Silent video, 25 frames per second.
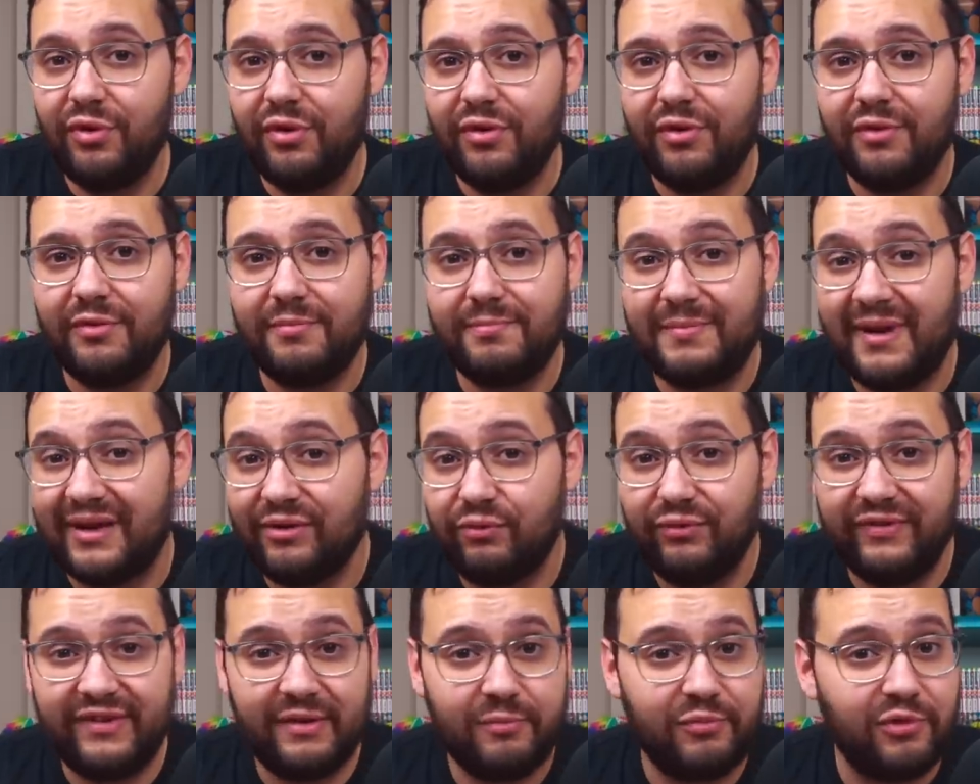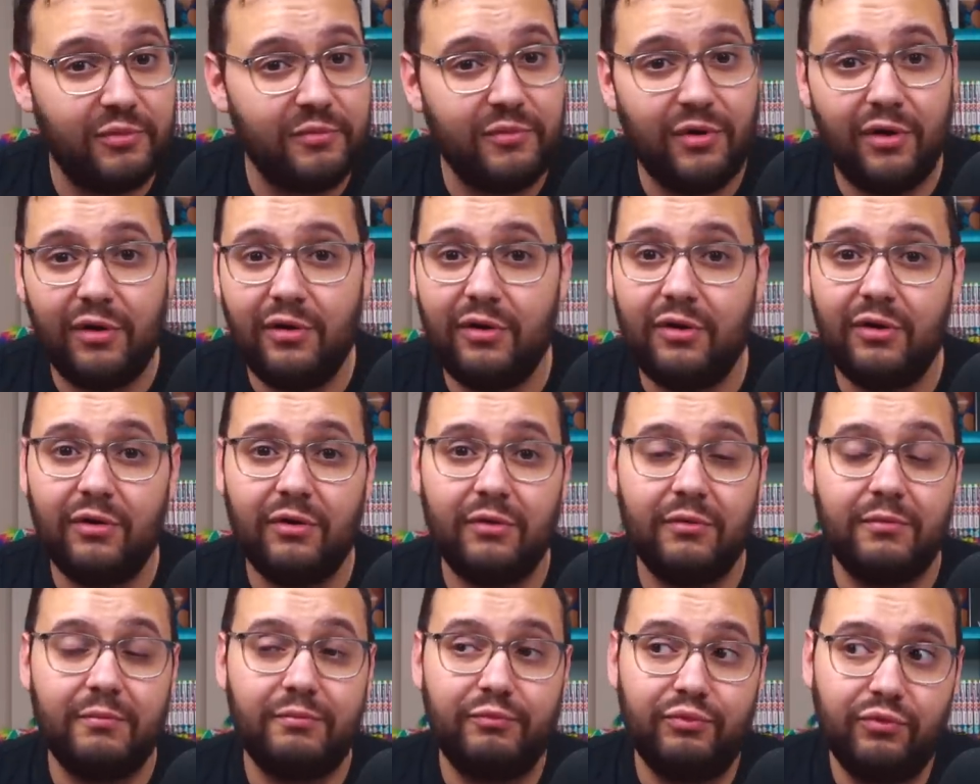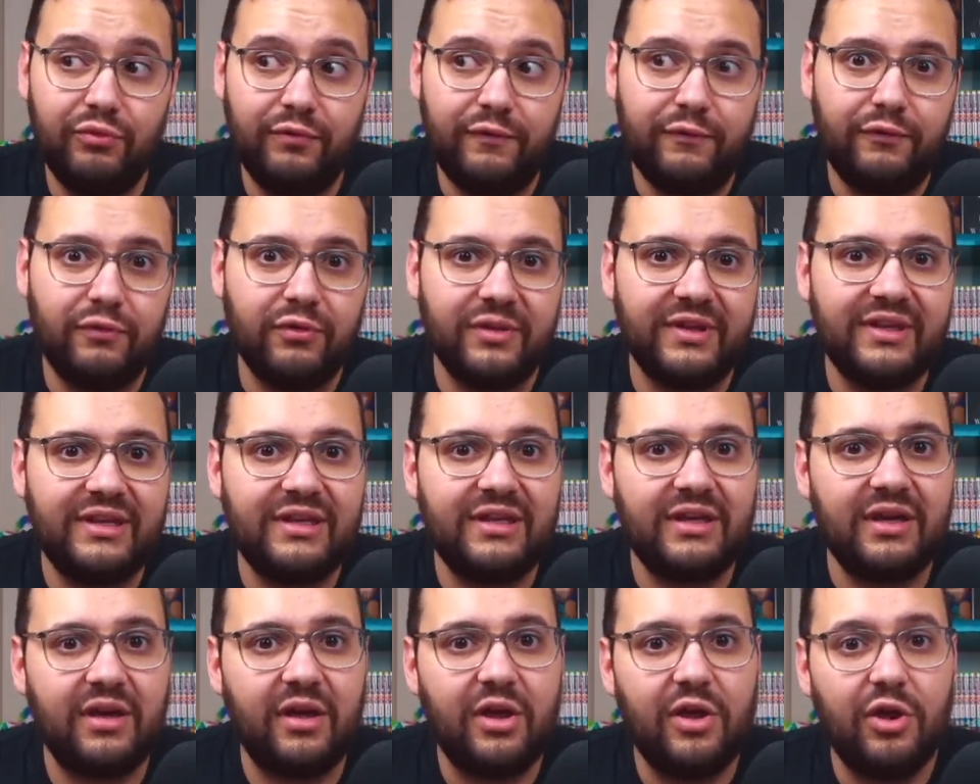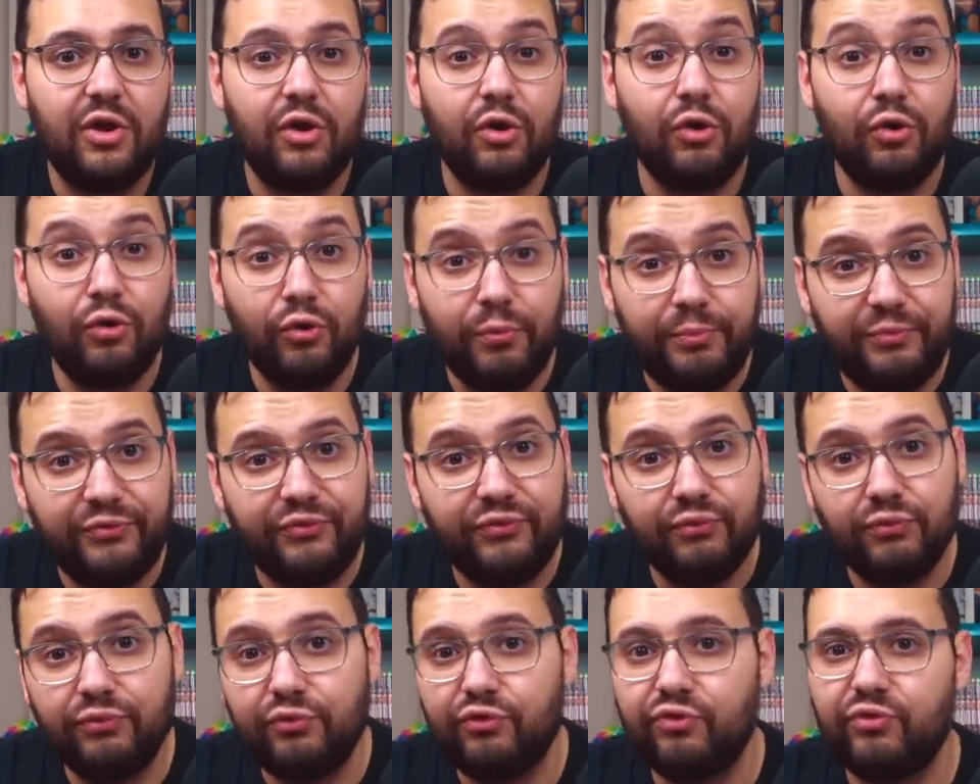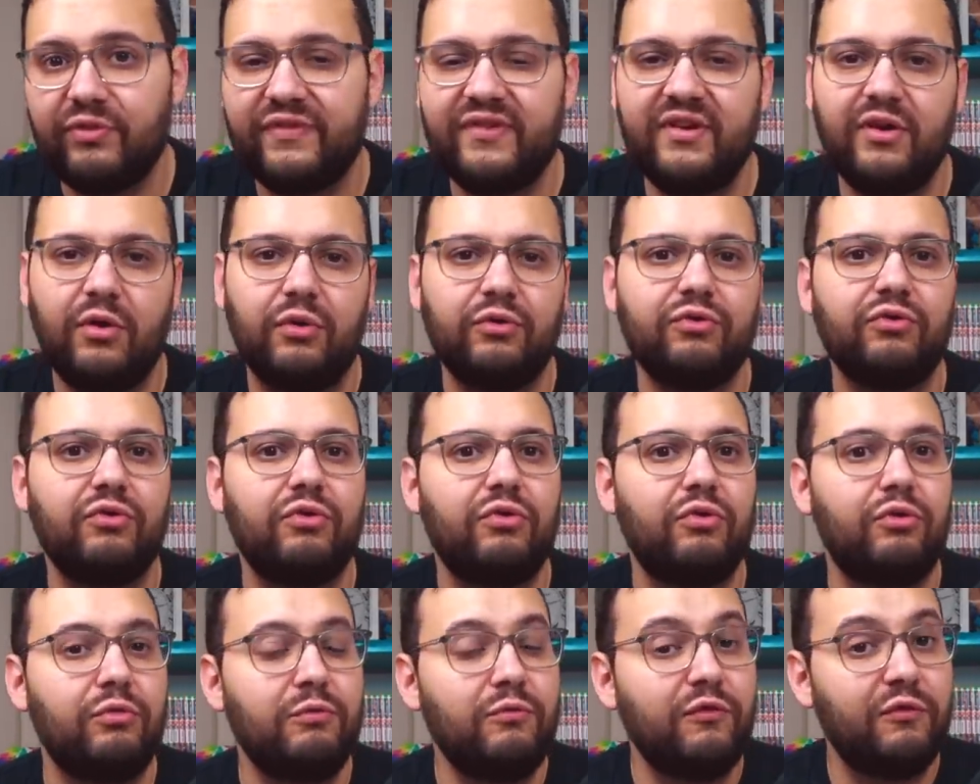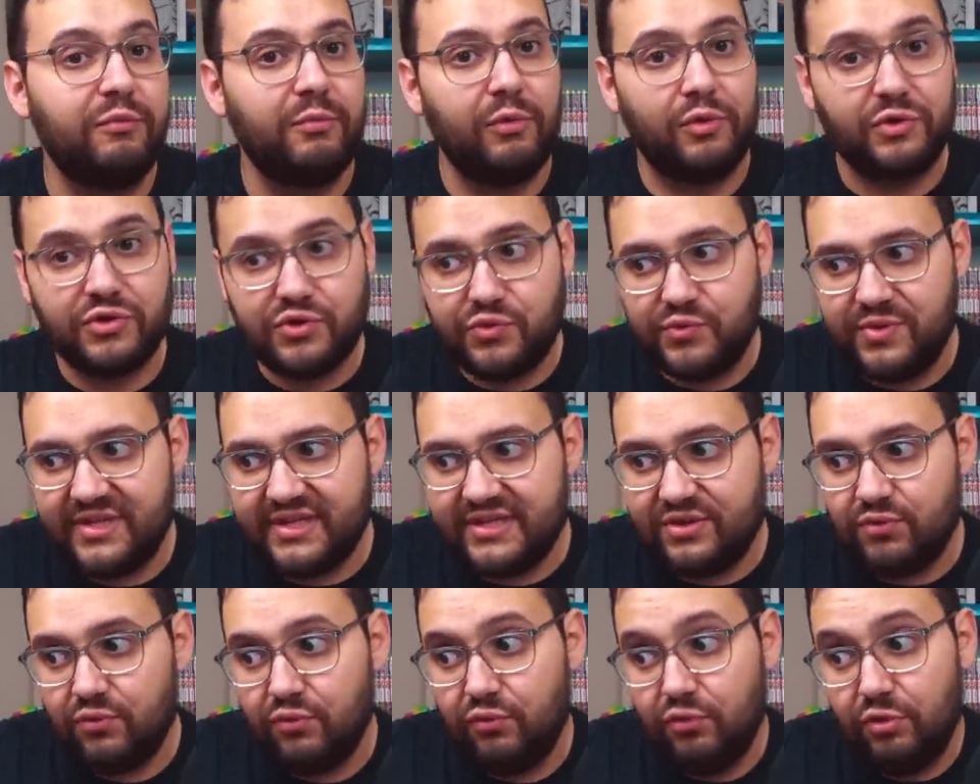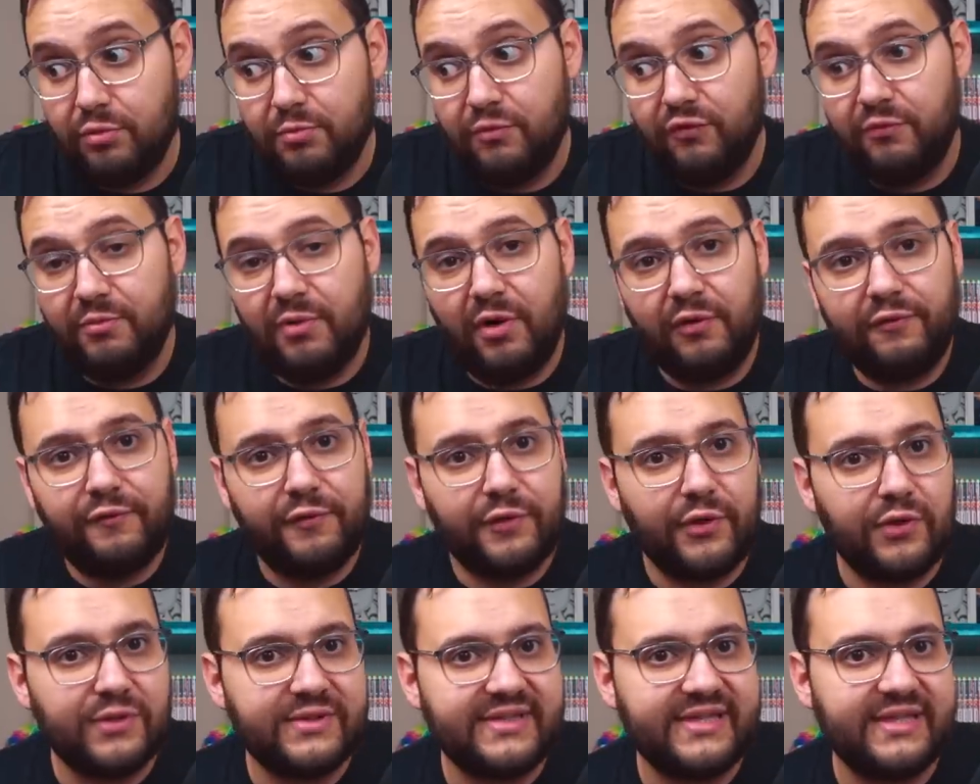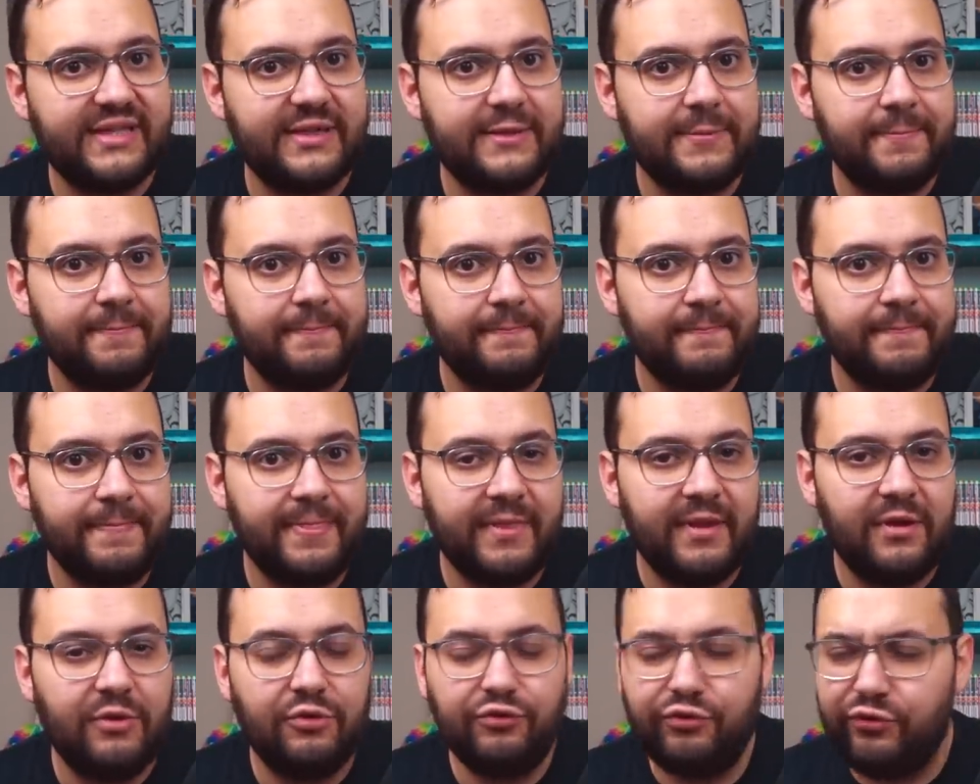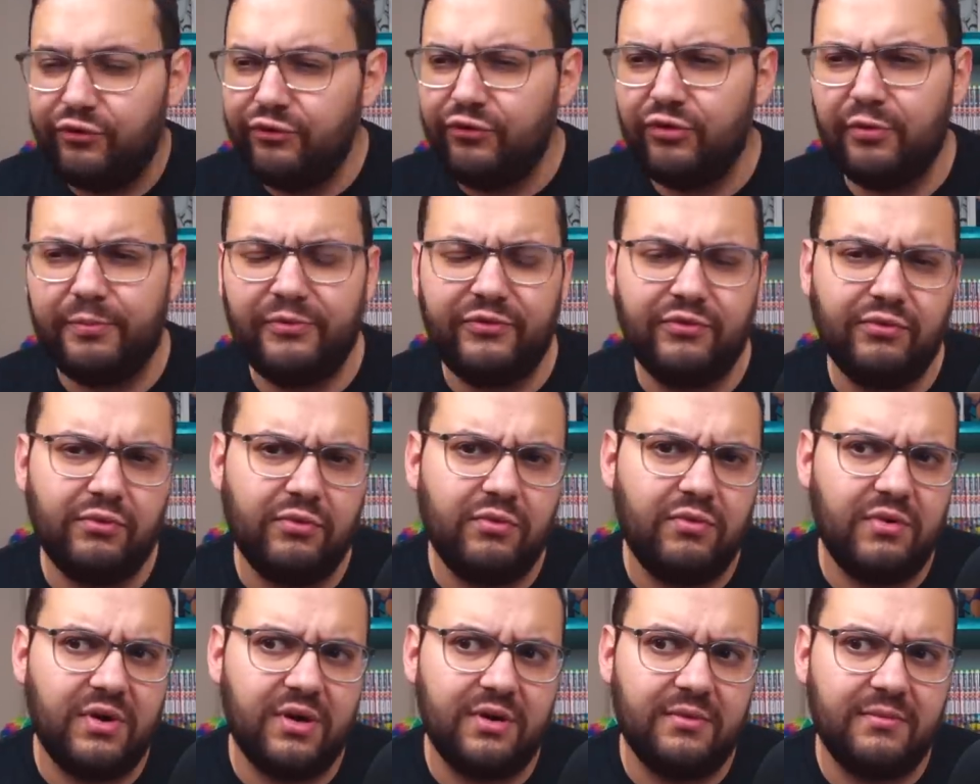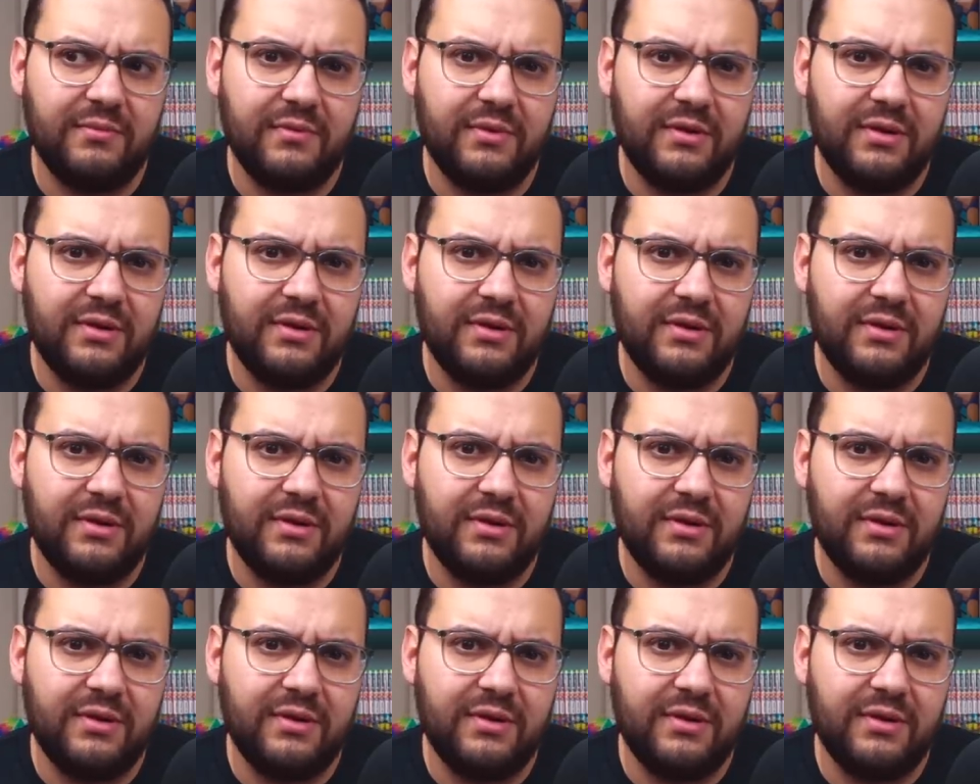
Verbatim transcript: euh, bah, tout simplement, pu fournir l'option de choisir entre le mouvement suisse ou le mouvement français. Juste une option, quoi.